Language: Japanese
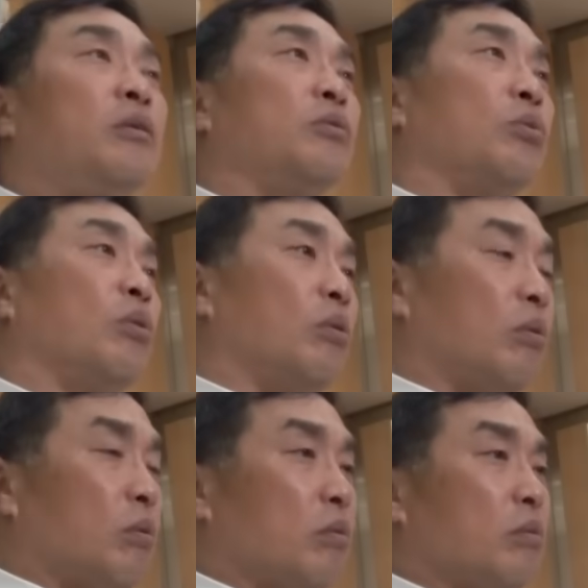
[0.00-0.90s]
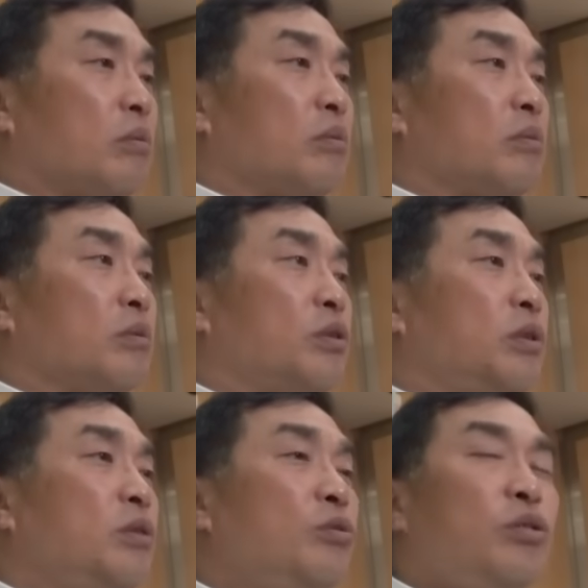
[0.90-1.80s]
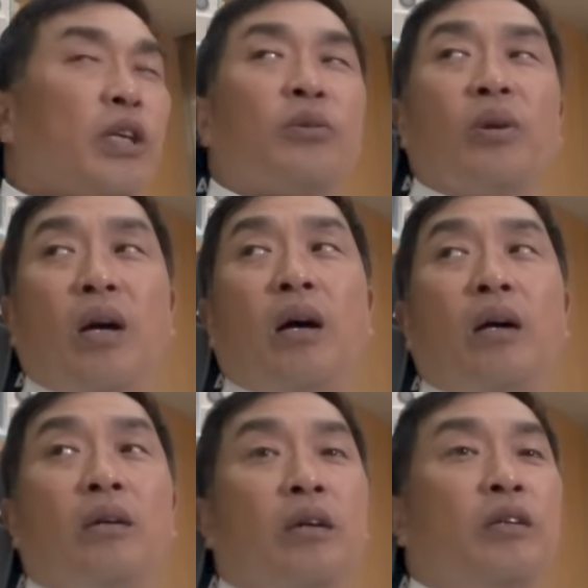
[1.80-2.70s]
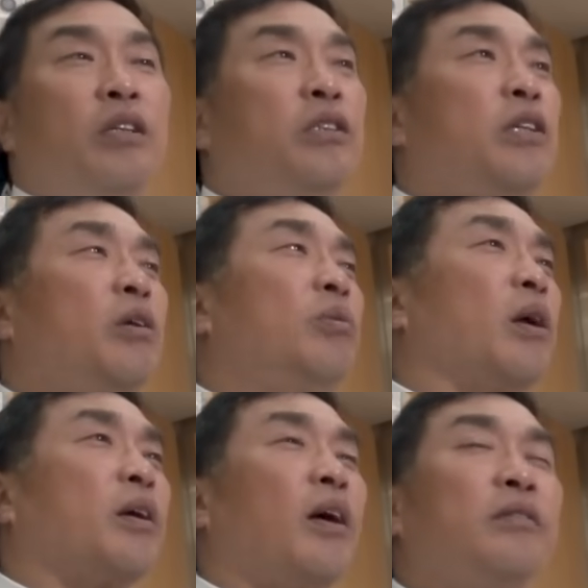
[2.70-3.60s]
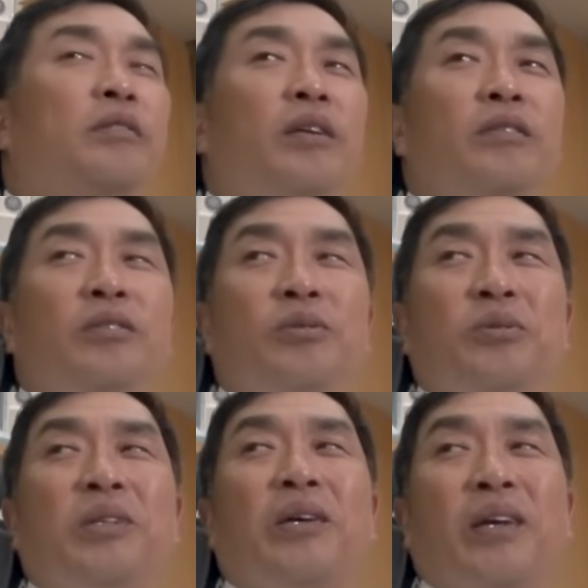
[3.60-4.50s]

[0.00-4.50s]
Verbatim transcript: その進塁打とか犠牲フライ簡単にするんだよ